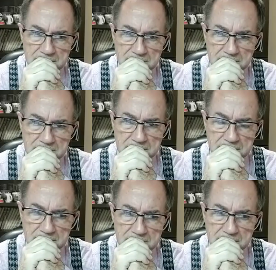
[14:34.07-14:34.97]
Todos
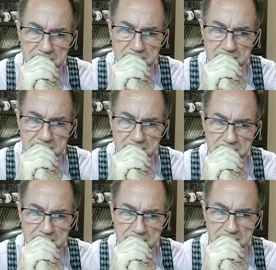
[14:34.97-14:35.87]
sonreímos y
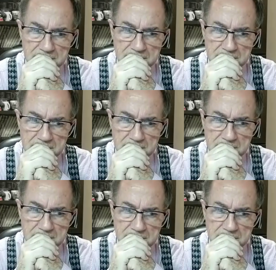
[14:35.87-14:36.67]
nos abrazamos.